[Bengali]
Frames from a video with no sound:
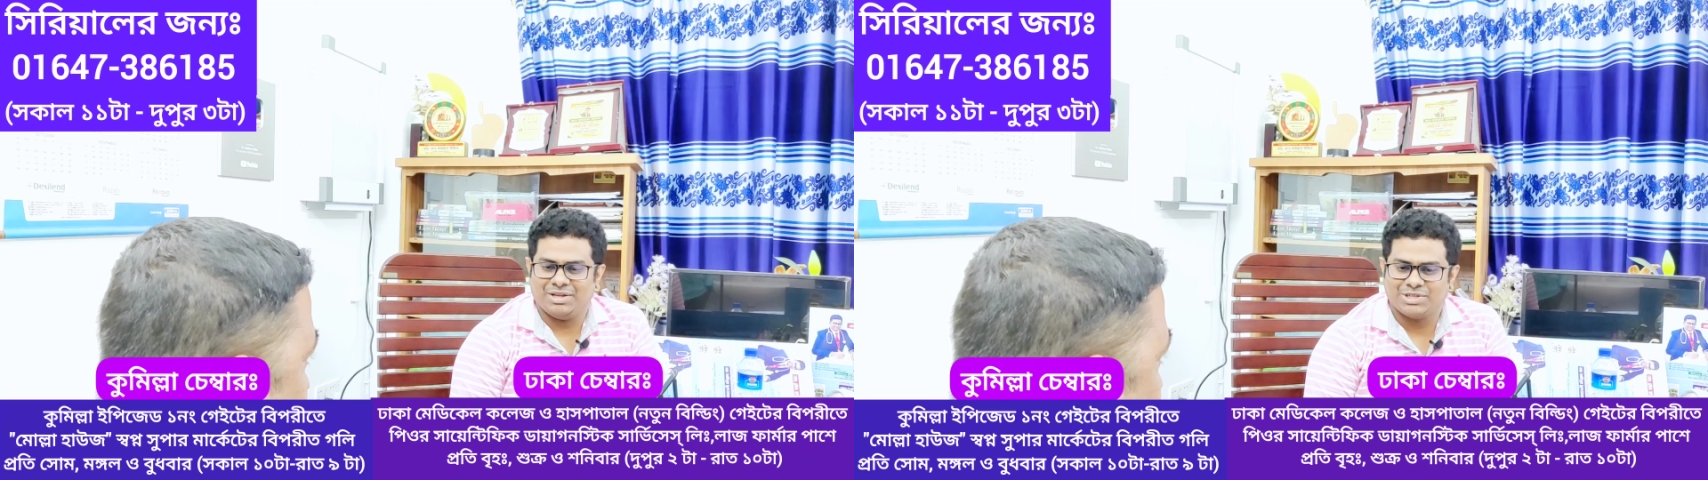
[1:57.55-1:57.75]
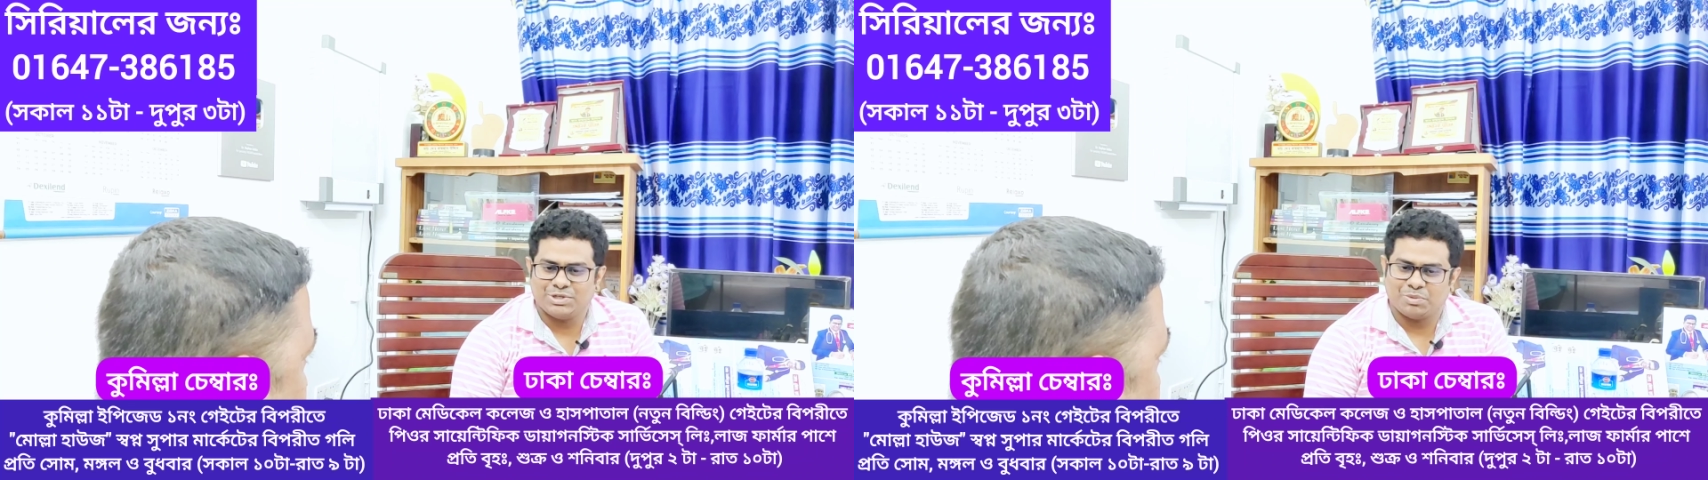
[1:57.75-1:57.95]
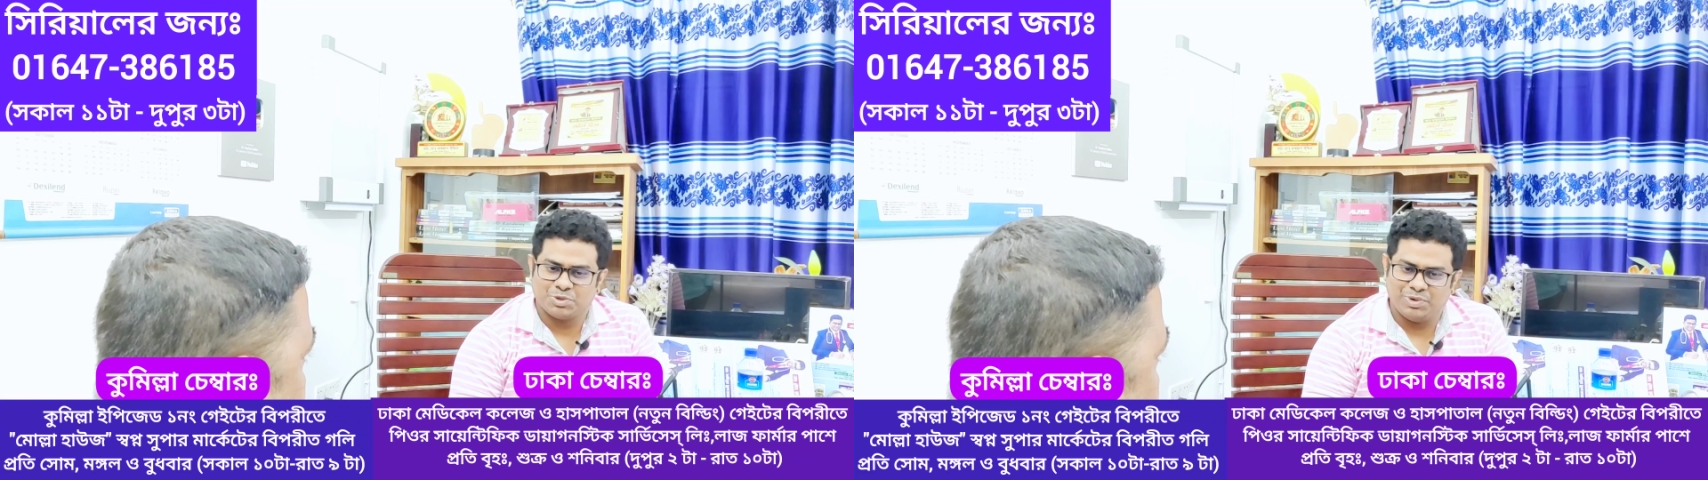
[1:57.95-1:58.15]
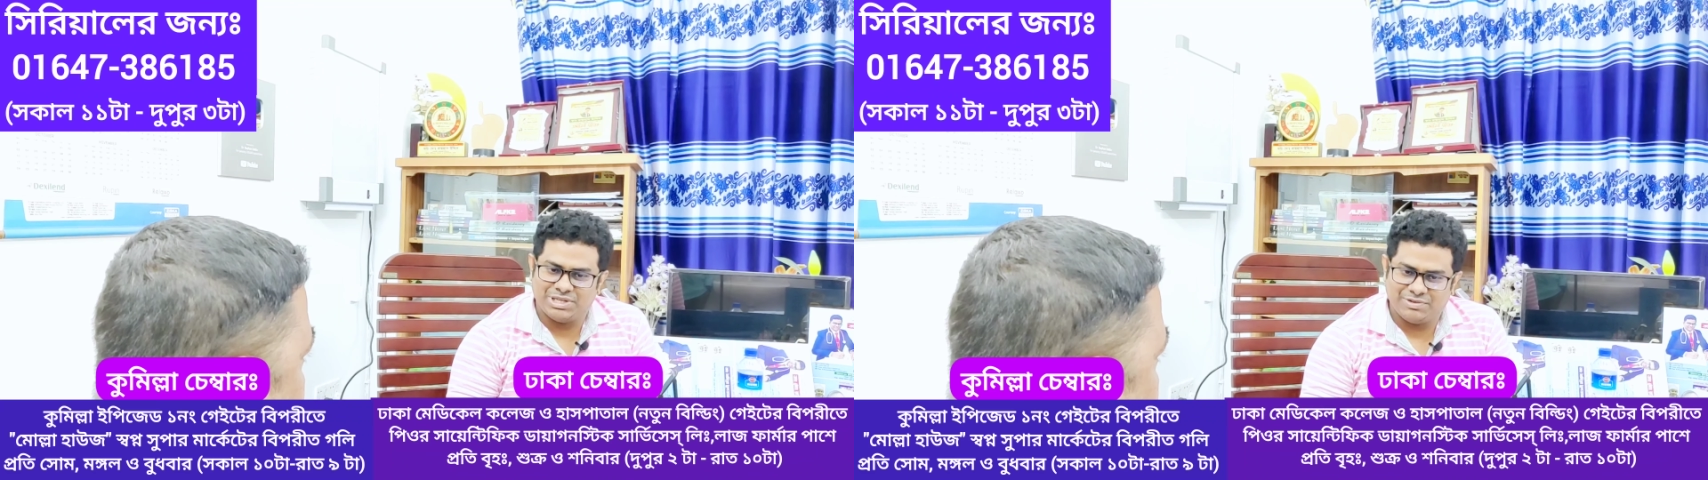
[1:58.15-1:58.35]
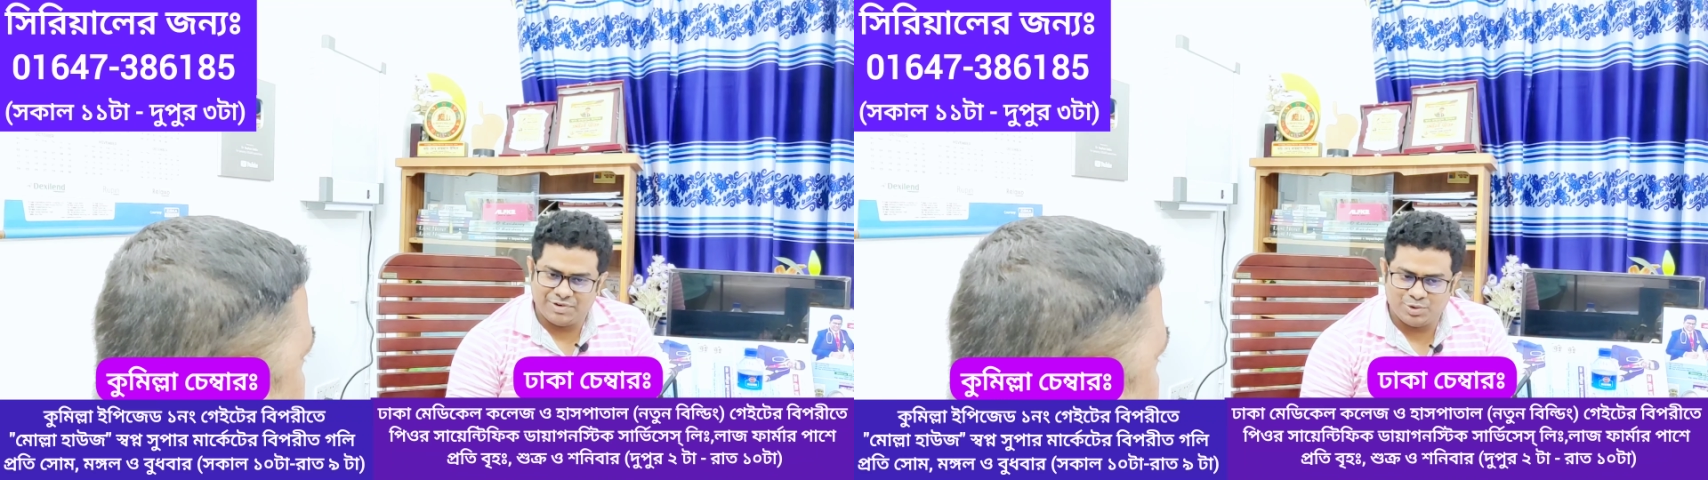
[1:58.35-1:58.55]
আসলে সবসময়
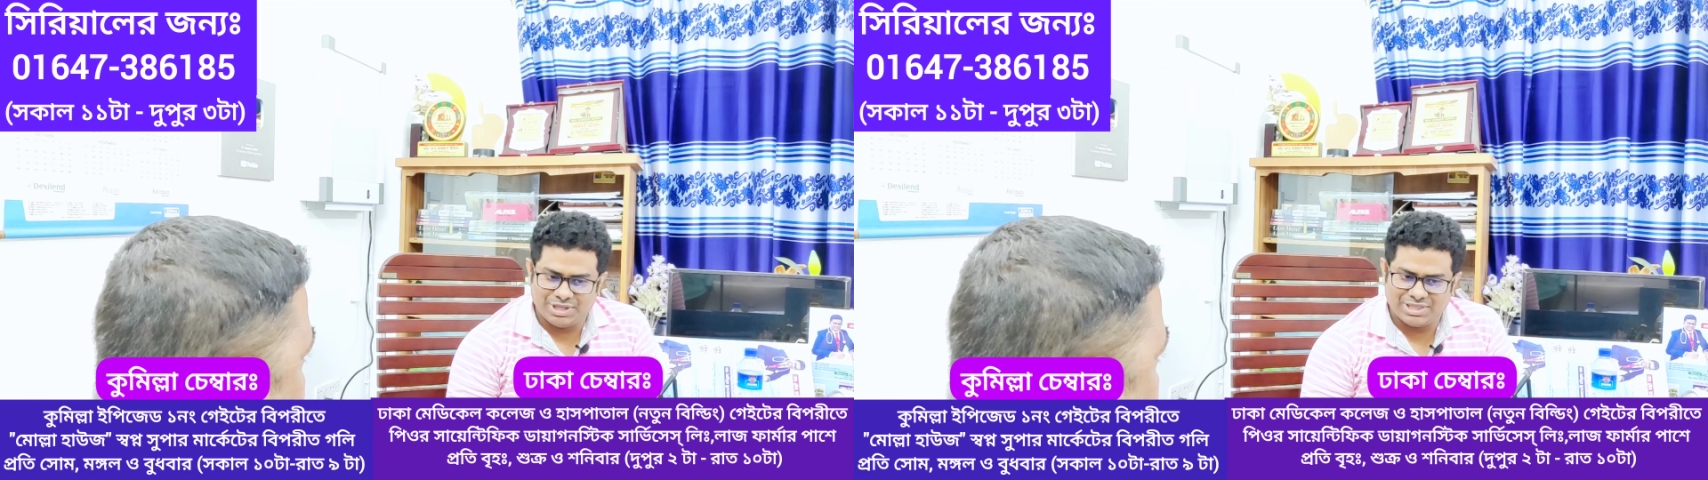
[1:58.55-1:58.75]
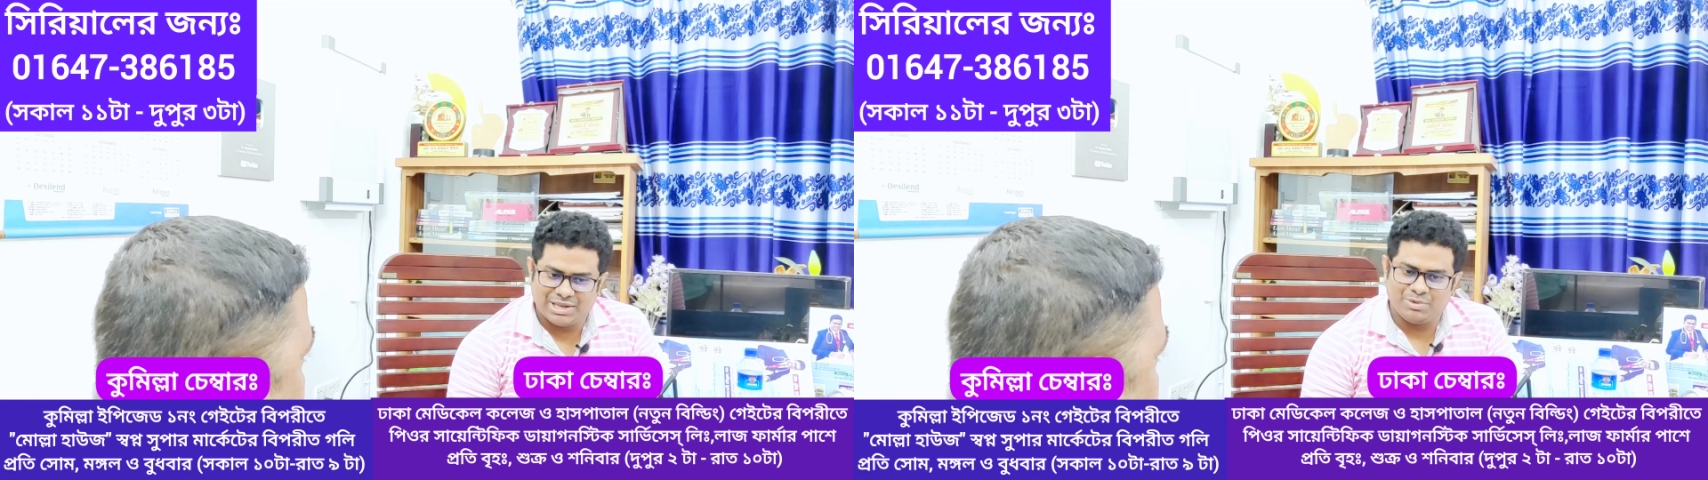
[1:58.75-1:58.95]
নিজে ভিডিও দেখতেন